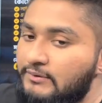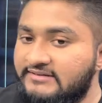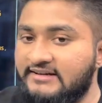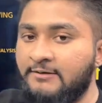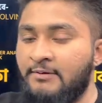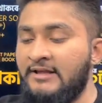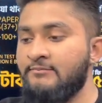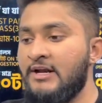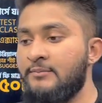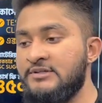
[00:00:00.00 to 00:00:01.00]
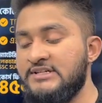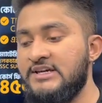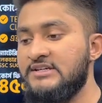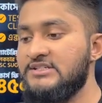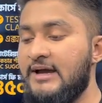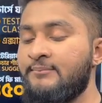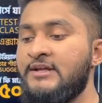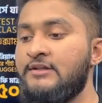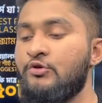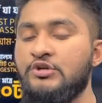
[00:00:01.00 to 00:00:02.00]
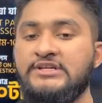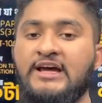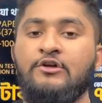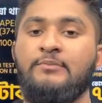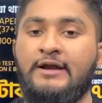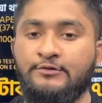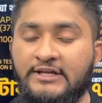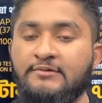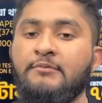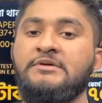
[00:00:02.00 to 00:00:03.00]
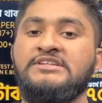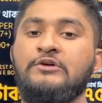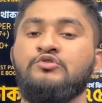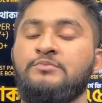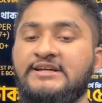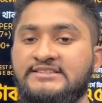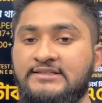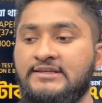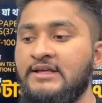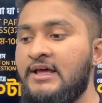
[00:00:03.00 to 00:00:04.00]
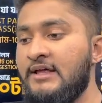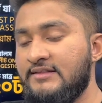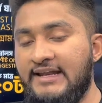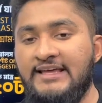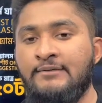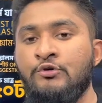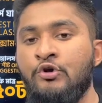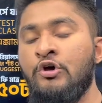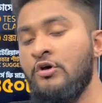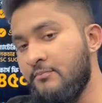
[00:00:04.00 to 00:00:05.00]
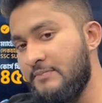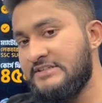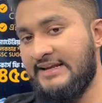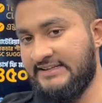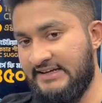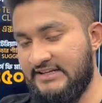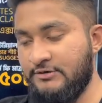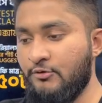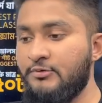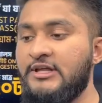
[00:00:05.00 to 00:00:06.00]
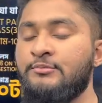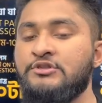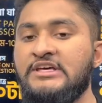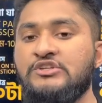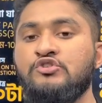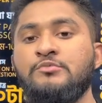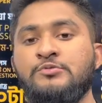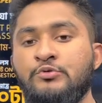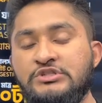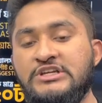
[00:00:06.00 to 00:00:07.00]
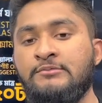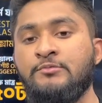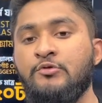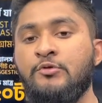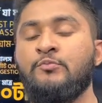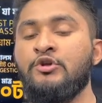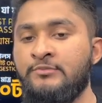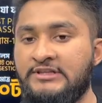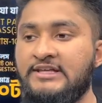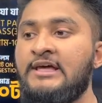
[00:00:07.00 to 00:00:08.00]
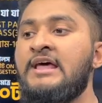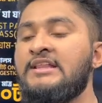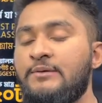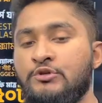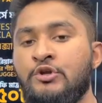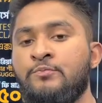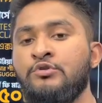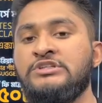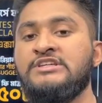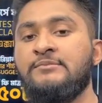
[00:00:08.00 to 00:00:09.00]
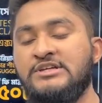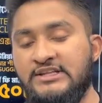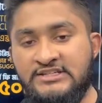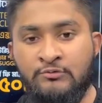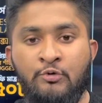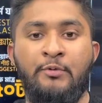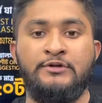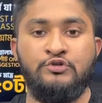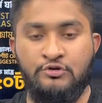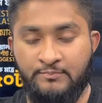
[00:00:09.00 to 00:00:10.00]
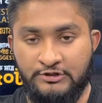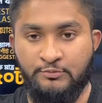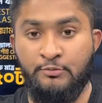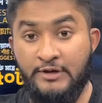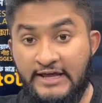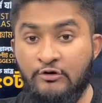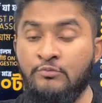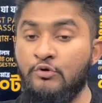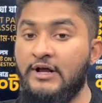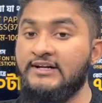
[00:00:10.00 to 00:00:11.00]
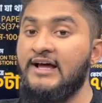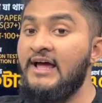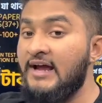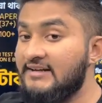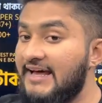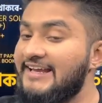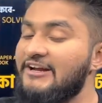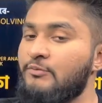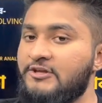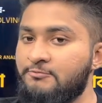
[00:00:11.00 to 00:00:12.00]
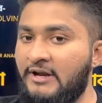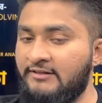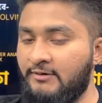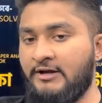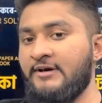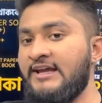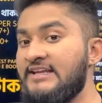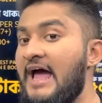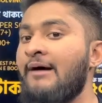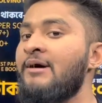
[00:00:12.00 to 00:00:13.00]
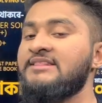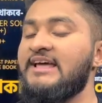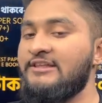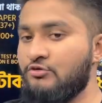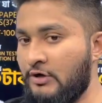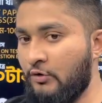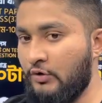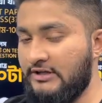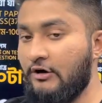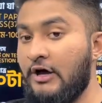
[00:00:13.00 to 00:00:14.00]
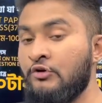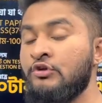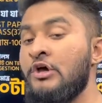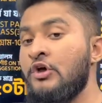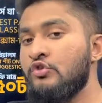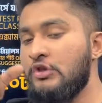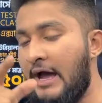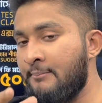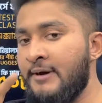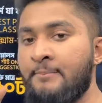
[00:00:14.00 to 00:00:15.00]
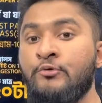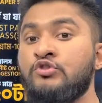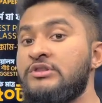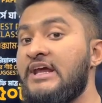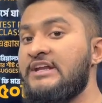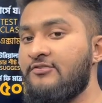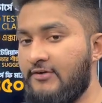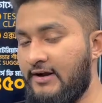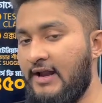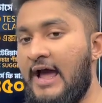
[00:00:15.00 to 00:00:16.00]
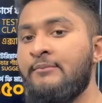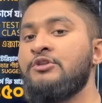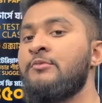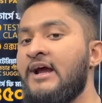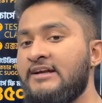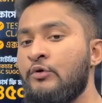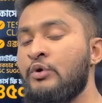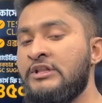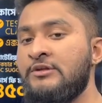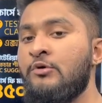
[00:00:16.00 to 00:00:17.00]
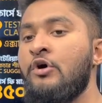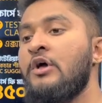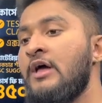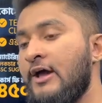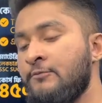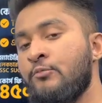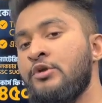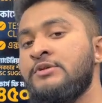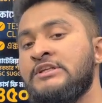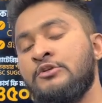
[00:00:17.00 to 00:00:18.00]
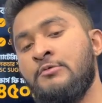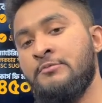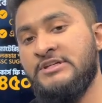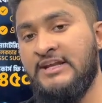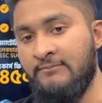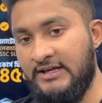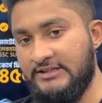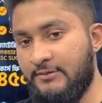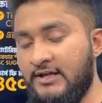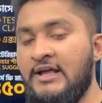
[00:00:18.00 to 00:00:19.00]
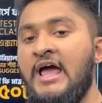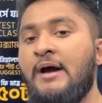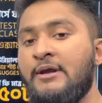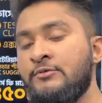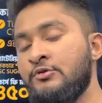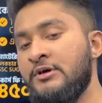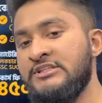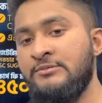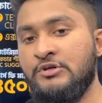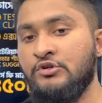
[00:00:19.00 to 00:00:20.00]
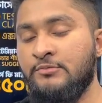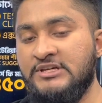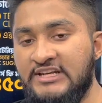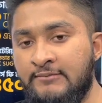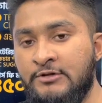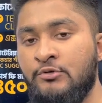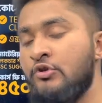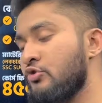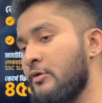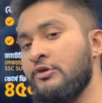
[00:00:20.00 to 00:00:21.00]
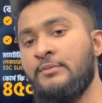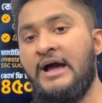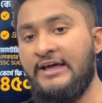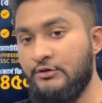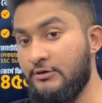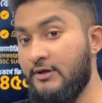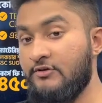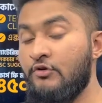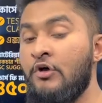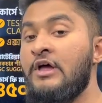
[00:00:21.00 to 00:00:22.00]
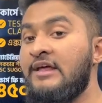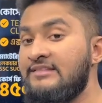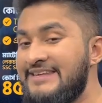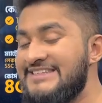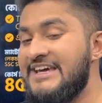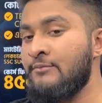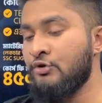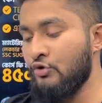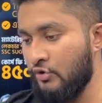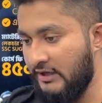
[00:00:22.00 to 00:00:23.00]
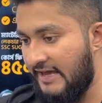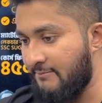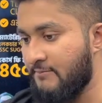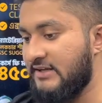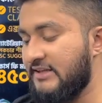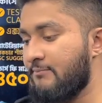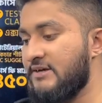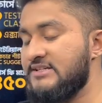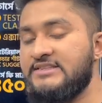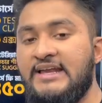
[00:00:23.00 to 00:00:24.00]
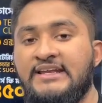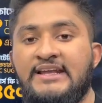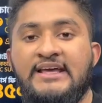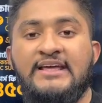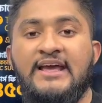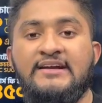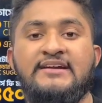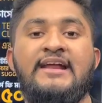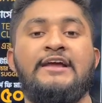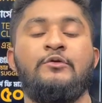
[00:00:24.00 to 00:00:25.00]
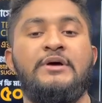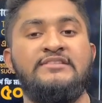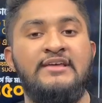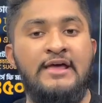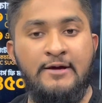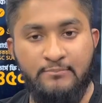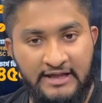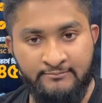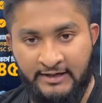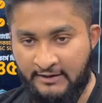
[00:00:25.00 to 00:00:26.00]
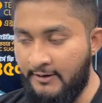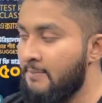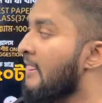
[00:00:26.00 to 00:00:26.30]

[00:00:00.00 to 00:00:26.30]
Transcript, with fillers: ওয়াইজ একটা প্ল্যান বানাবে যে সামনের দশ এগারো বারো তারিখ বা বিশ একুশ বাইশ তারিখ আমি হলো বিজ্ঞানীতি রাশি পড়বো তারপর তেইশ চব্বিশ পঁচিশ আমি পড়বো পরিমিতি তারপর ধরো পঁচিশ ছাব্বিশ সাতাশে উপাদ্য সম্পাদ্য পড়বো এরকম করে একটা টার্গেট ওয়াইজ প্ল্যান বানাবে এটা আমার দায়িত্ব না করে দাও কারণ আমরা প্রত্যেকে ডিফারেন্ট আমি তোমাকে একটা রুটিন দিব এখন পরিমিতিতে তোমার বেশি টাইম লাগতে পারে আবার আমি তোমাকে সাথে বেশি টাইম দিব তোমার হয়তো আগে হইতে পারে সো নিজের মতো করে গ্যাপ খাতার পাশে তারিখ লেখে লেখে একটা টার্গেট ওয়াইজ প্ল্যান বানাবা